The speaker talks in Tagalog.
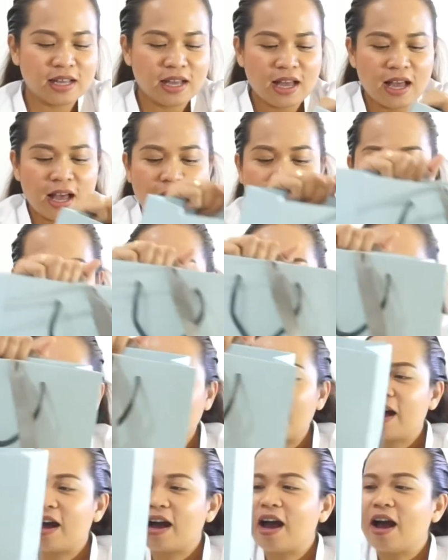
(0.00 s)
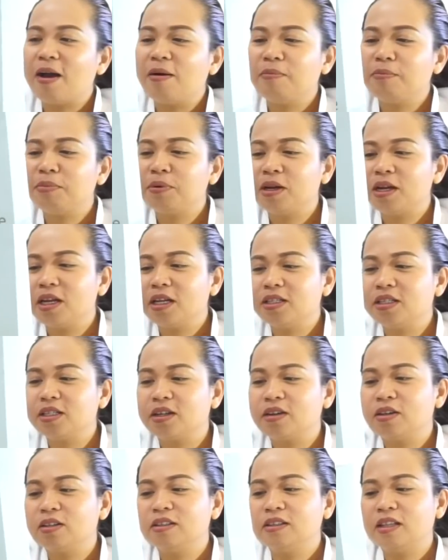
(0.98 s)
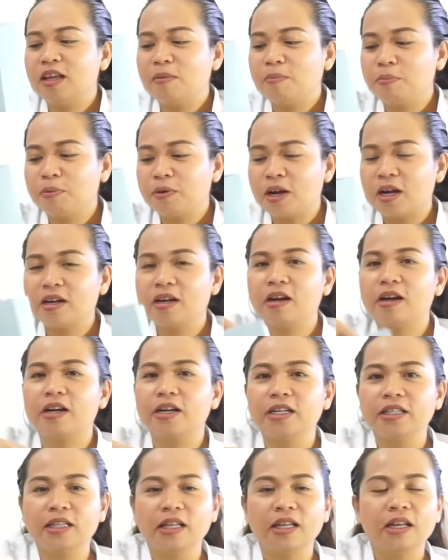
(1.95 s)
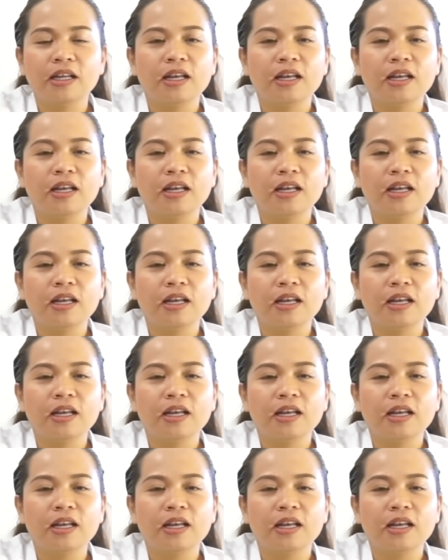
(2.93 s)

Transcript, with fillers: Ah, uh, Cambridge Contemporary Art.